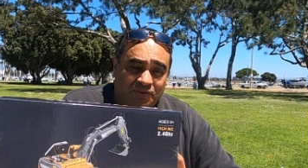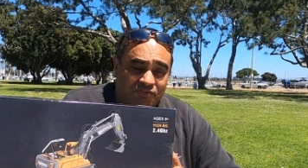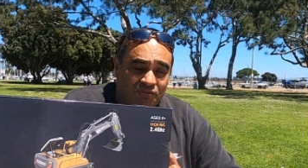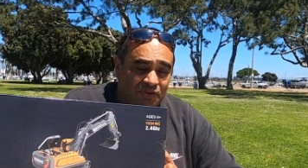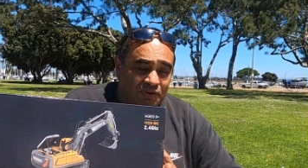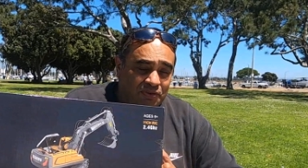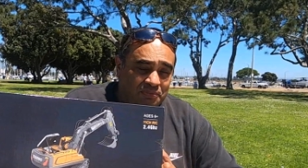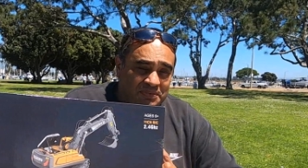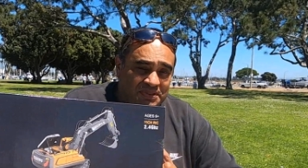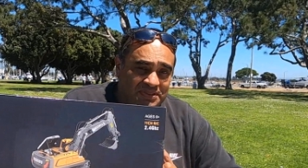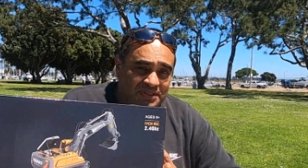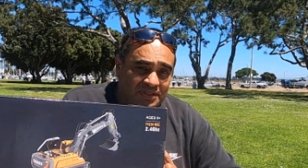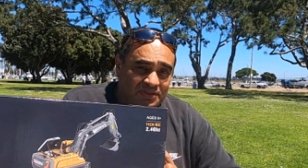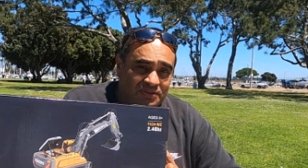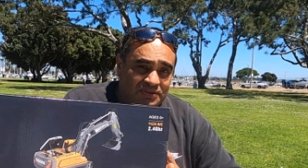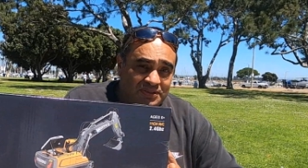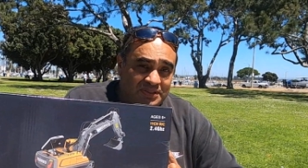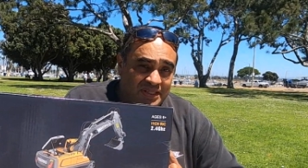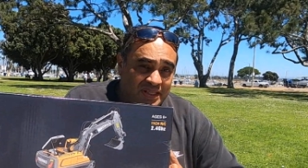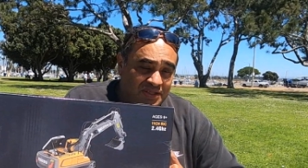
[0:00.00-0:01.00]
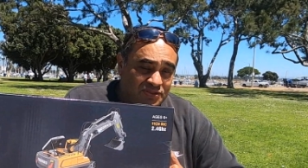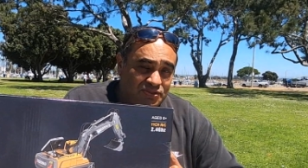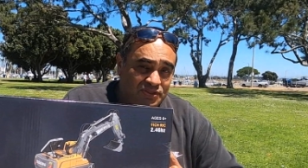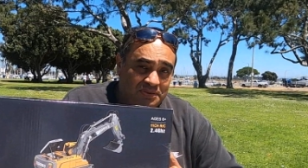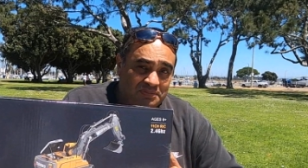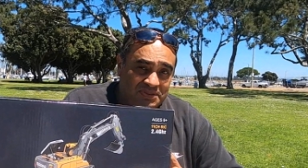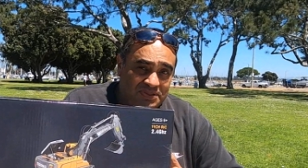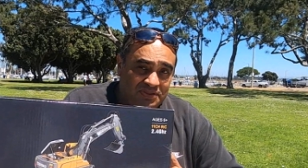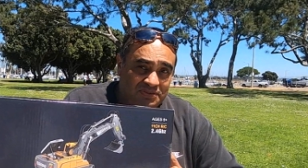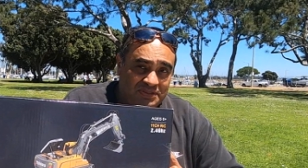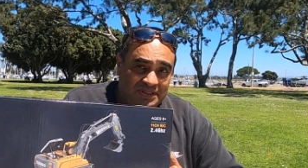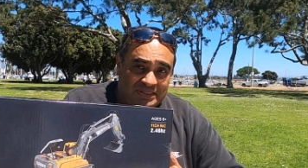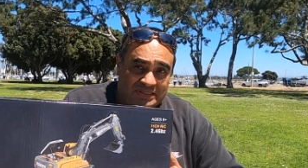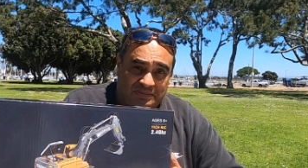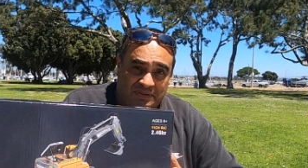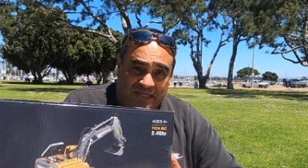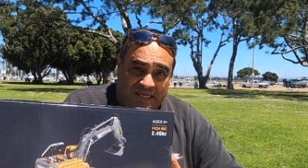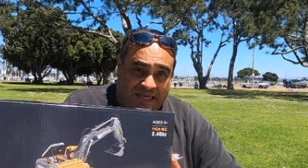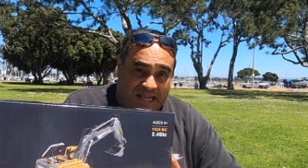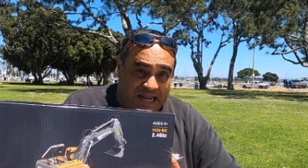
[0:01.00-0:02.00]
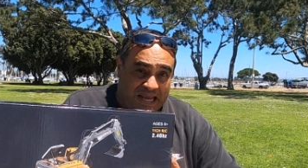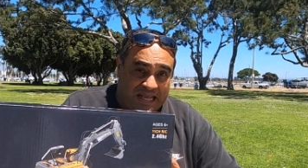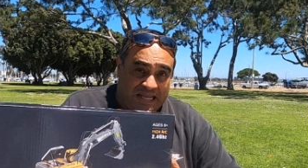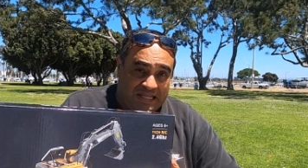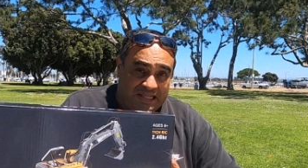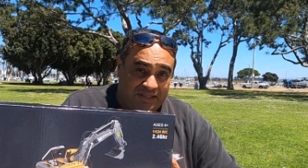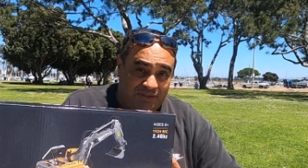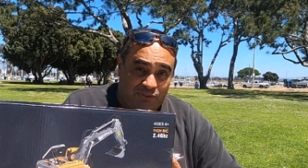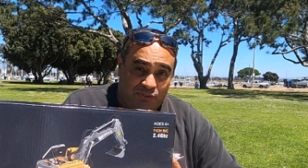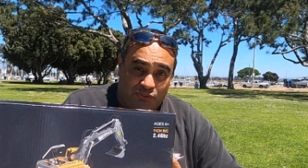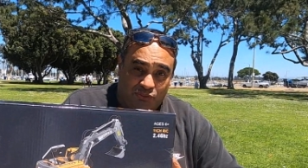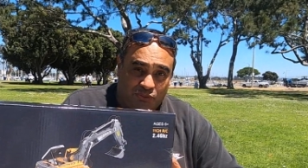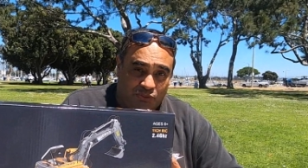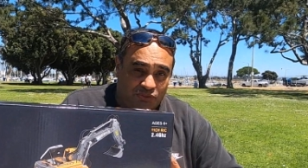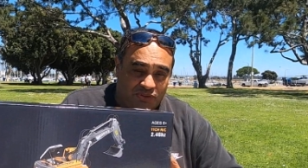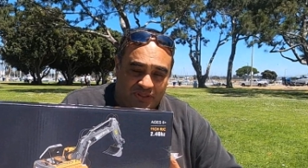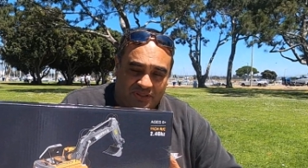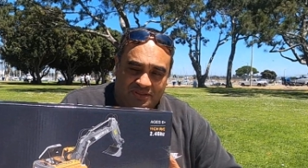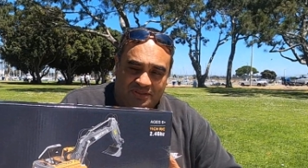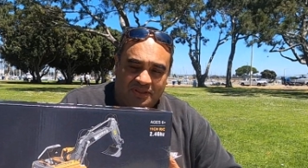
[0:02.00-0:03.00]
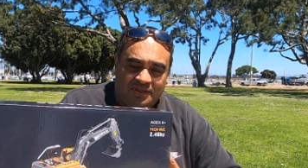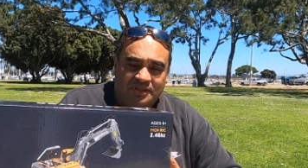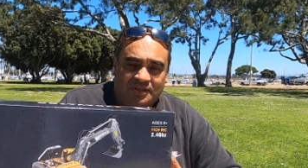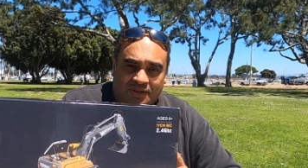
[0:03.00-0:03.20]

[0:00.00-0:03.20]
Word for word: Y fue con mis hijos y de hecho ya mis hijos ya se ven grandototes.